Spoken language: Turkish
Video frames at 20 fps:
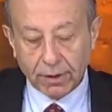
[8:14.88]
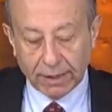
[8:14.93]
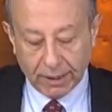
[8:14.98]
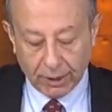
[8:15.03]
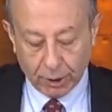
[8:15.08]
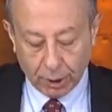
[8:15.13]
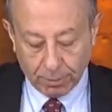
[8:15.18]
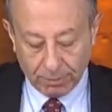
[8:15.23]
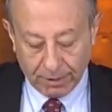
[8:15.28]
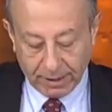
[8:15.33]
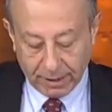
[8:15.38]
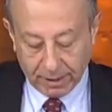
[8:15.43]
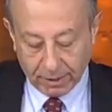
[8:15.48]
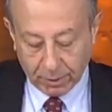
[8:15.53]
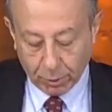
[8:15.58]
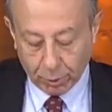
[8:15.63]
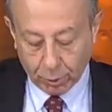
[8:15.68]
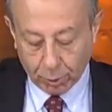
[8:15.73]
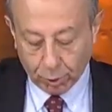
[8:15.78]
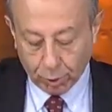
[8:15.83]
gelişmeler
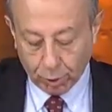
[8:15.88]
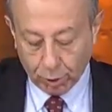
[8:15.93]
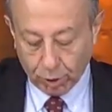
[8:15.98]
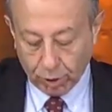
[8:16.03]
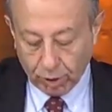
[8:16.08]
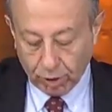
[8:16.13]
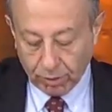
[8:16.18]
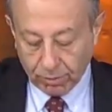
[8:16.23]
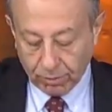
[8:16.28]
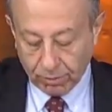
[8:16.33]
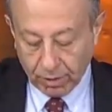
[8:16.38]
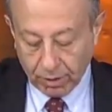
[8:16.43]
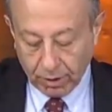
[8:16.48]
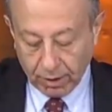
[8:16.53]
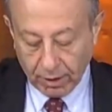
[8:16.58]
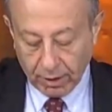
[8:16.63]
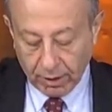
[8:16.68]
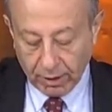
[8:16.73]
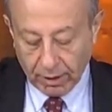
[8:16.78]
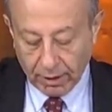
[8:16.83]
sürüyor
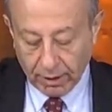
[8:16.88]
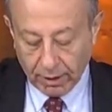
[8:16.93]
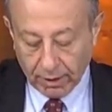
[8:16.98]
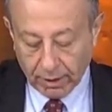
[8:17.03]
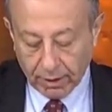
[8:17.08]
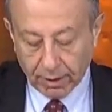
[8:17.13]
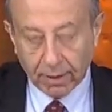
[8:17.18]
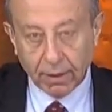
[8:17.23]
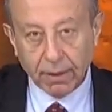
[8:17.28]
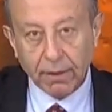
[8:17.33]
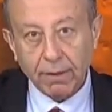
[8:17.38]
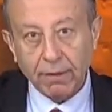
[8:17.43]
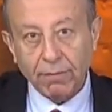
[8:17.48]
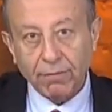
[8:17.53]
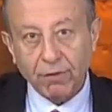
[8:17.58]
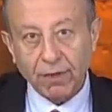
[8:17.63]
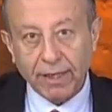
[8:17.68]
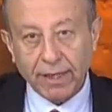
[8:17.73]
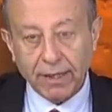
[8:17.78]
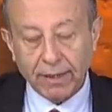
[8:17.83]
e,
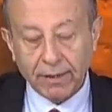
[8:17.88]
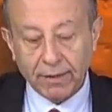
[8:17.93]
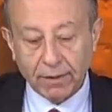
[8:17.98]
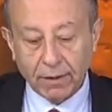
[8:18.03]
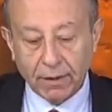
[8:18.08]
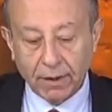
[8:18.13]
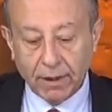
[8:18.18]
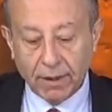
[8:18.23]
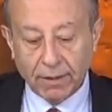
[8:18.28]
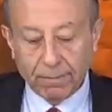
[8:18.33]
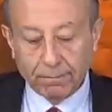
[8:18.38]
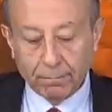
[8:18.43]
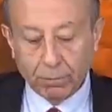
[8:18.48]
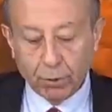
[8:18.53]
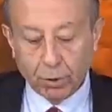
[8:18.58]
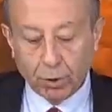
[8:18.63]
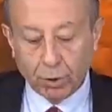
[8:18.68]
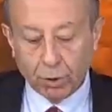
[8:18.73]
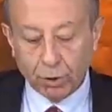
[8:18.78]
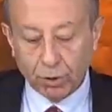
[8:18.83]
ve
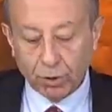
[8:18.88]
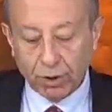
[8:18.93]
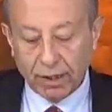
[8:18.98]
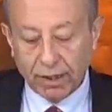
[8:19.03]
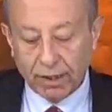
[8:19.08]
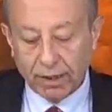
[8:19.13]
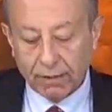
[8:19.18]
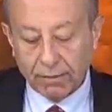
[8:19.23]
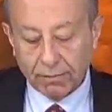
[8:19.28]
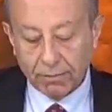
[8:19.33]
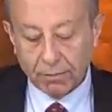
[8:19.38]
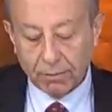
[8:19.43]
bu konuda